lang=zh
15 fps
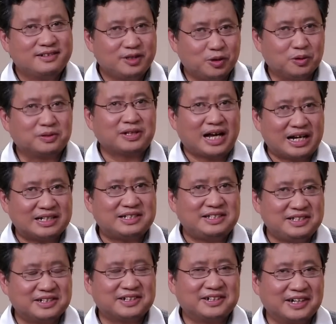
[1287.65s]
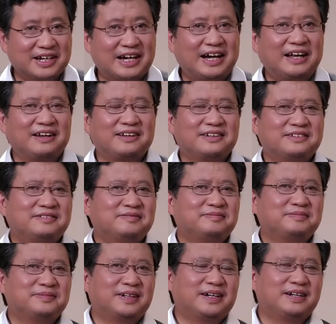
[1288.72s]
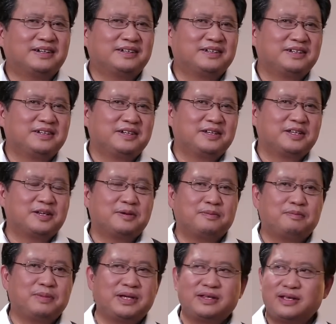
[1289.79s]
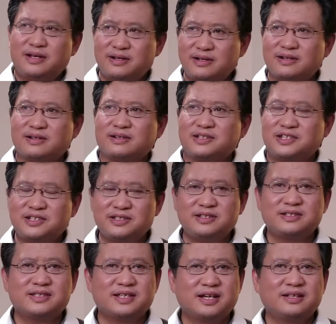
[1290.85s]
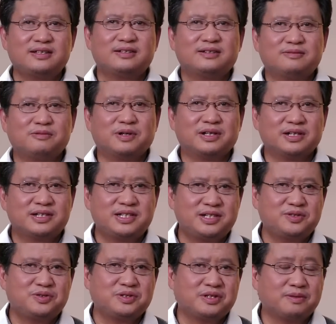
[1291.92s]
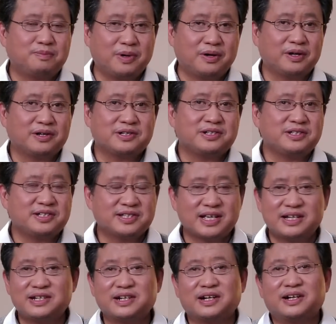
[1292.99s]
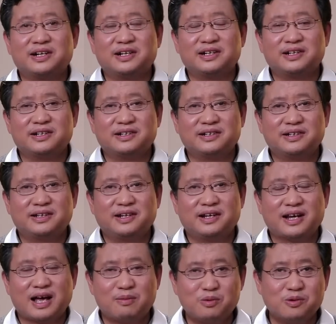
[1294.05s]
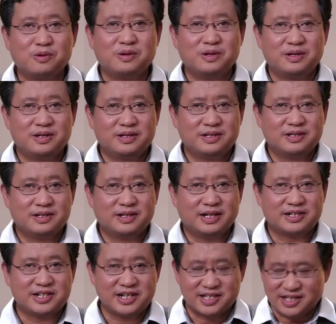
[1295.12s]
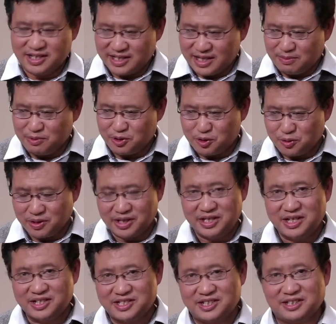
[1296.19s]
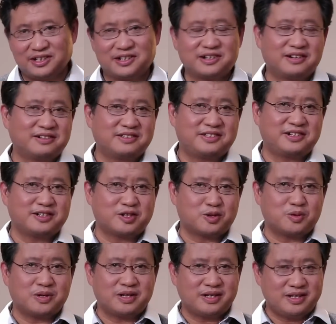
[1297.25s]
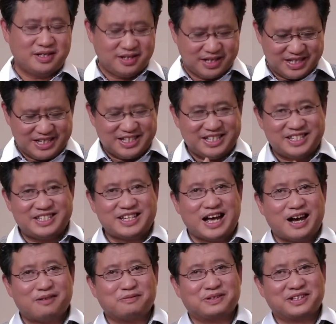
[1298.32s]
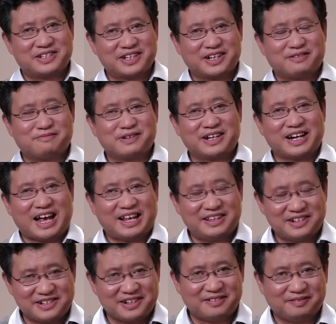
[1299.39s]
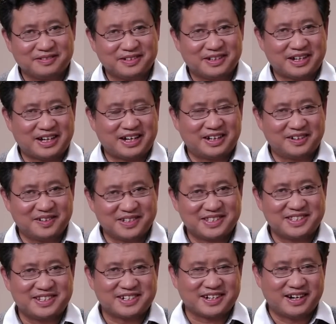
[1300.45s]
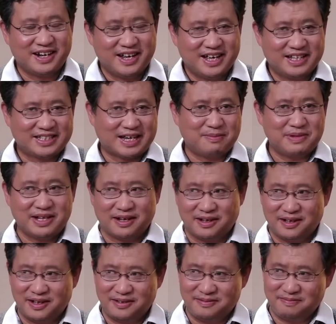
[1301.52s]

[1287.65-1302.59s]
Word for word: 有大戏可看了啊！那明天是星期三，我呢继续是爆料星期三这个栏目啊。这次呢，咱们就说个应景的事儿。其实说了一一下午的这个乌克兰的事儿啊，俄罗斯的事儿，咱们呢。